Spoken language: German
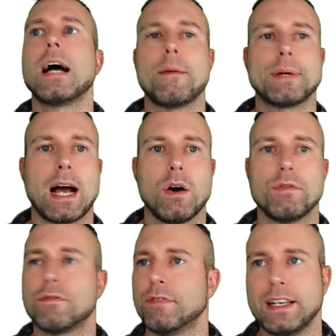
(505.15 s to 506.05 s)
Aber
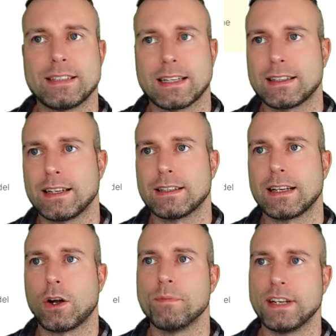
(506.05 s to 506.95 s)
darauf, wie gesagt, da,
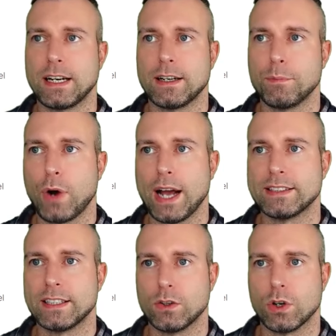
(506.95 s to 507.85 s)
da kommen wir dann im
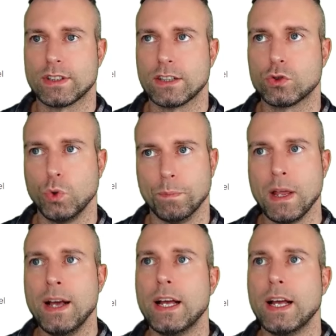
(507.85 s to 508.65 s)
Pricing noch dazu.